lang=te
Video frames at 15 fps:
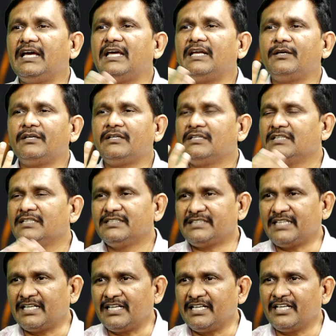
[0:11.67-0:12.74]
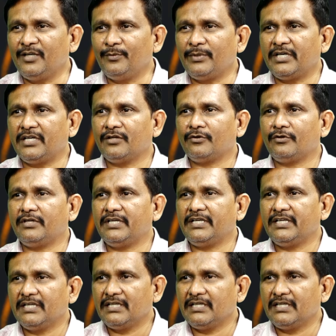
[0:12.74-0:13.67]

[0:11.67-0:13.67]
ఆయన సెంట్రల్కి వెళ్ళిపోయాడు అనుకోండి